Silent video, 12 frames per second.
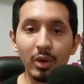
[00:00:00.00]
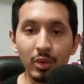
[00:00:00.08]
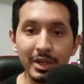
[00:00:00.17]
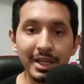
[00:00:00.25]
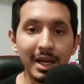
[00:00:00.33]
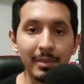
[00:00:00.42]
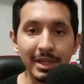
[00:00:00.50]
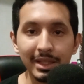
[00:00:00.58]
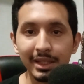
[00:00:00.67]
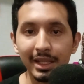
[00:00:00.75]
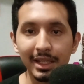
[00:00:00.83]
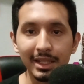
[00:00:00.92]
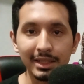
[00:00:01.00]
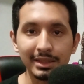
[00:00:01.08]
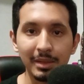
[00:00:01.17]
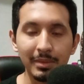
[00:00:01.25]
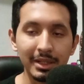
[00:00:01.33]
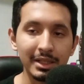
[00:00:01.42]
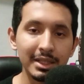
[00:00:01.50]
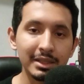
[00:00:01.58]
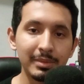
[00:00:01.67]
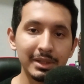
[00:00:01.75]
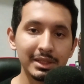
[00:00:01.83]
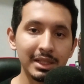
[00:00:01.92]
únicamente en esa
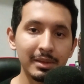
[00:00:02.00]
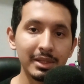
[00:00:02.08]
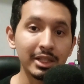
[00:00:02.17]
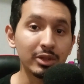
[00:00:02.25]
playlist básicamente